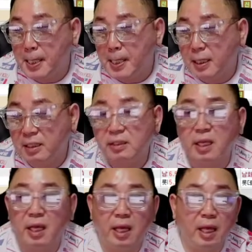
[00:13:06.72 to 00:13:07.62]

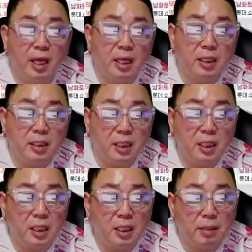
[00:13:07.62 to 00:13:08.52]
근데
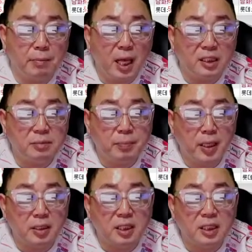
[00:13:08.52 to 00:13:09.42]
이
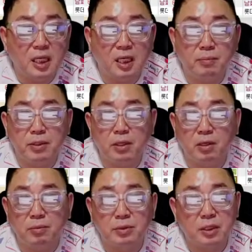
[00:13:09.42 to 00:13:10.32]
매집하는 기다림을
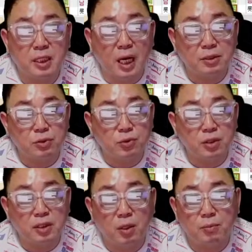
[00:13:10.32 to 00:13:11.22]
여러분들이 가질 수
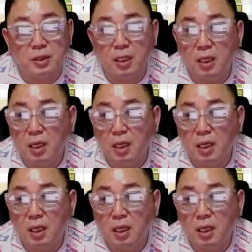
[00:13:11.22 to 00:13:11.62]
있냐 없냐